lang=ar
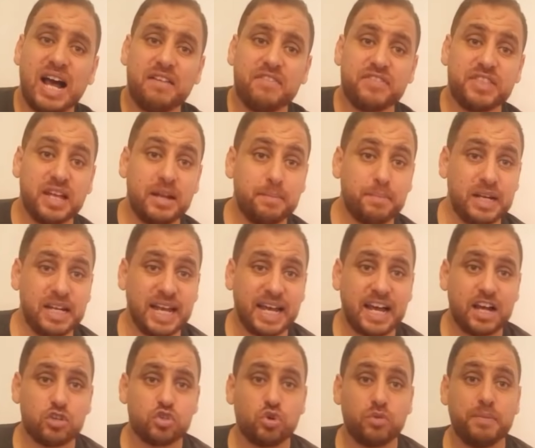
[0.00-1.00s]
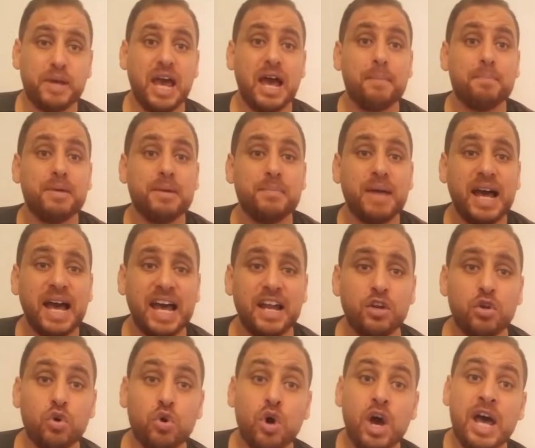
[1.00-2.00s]
افضل باللي خرجوا بها بما
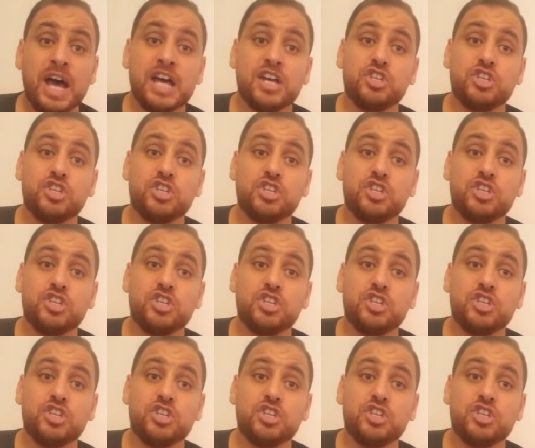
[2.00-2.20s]
انه